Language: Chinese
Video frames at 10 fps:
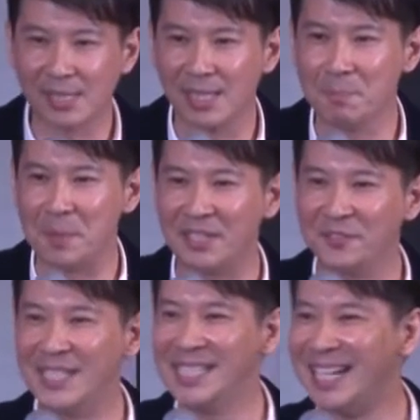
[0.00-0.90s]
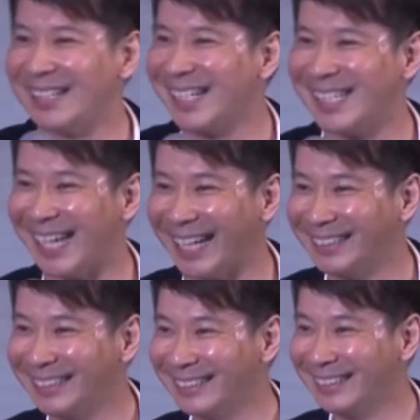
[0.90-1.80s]
好像是跟别人分享这样子啊。
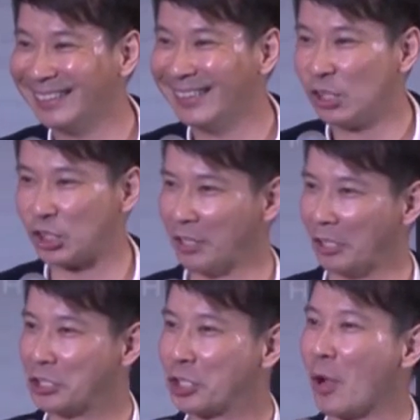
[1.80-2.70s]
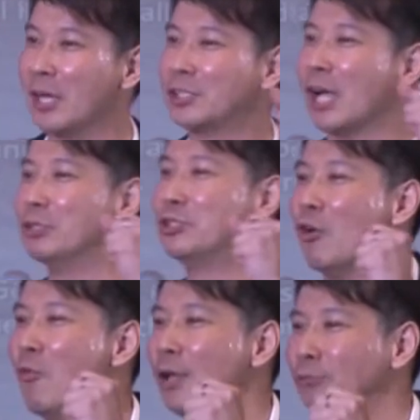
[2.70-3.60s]
神啊，你是创造宇
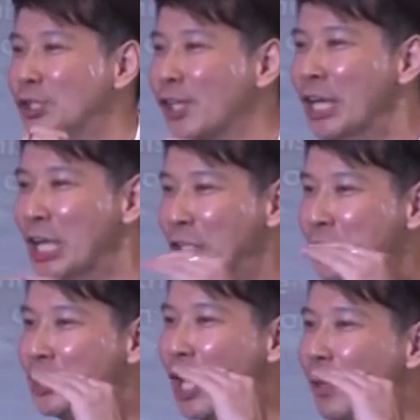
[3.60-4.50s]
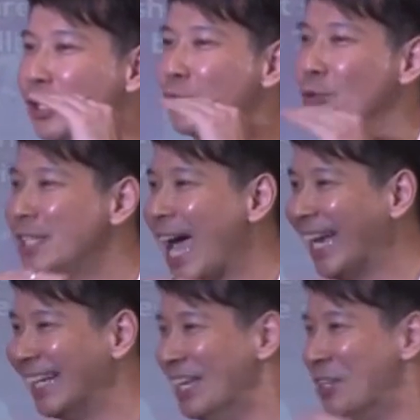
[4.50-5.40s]
宙万物的神，你是那位的主
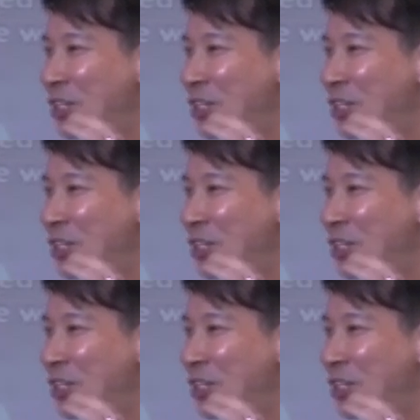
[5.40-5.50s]
宰，